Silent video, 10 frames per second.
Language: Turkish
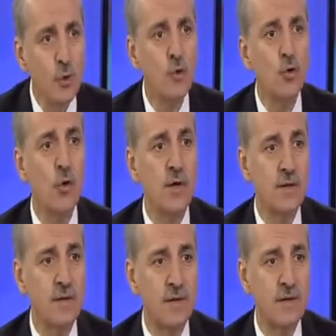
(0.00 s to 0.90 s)
Çok çok
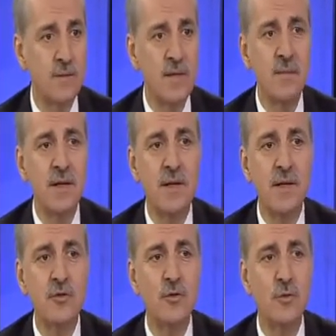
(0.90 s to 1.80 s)
azınlıktır. 1
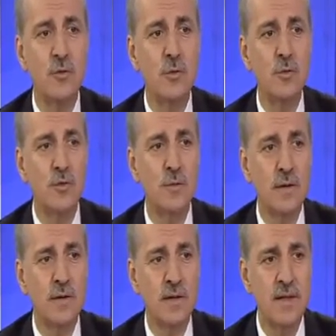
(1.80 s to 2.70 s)
milyar 700 milyon
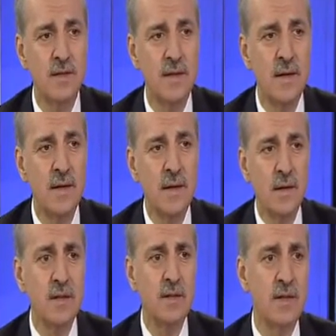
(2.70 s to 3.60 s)
Müslümanın içerisinde
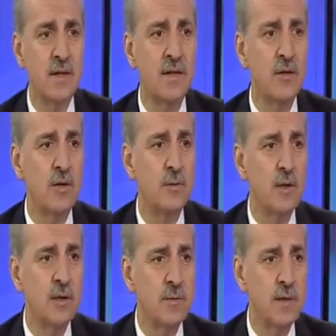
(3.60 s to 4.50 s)
kaç tane
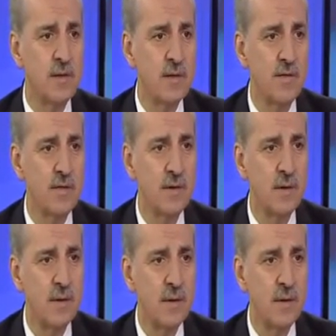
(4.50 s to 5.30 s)
teröre bulaşmış insanlar?